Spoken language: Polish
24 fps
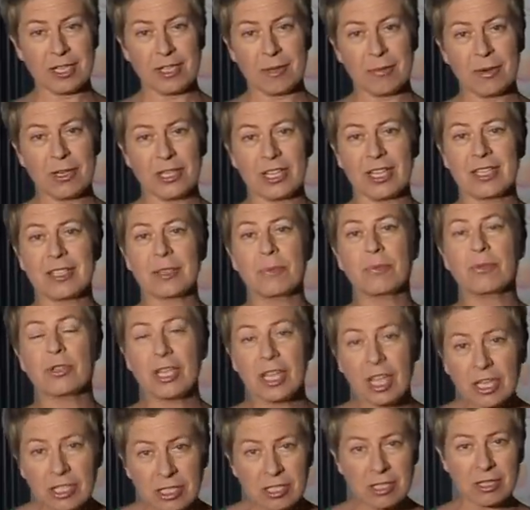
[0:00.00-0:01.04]
sobie czas i
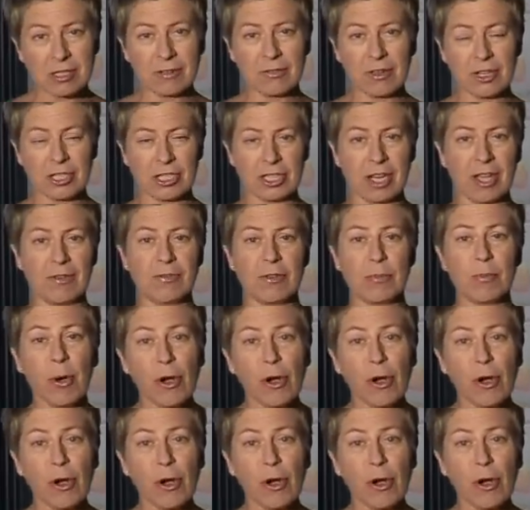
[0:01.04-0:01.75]
przyjedźcie do Warszawy.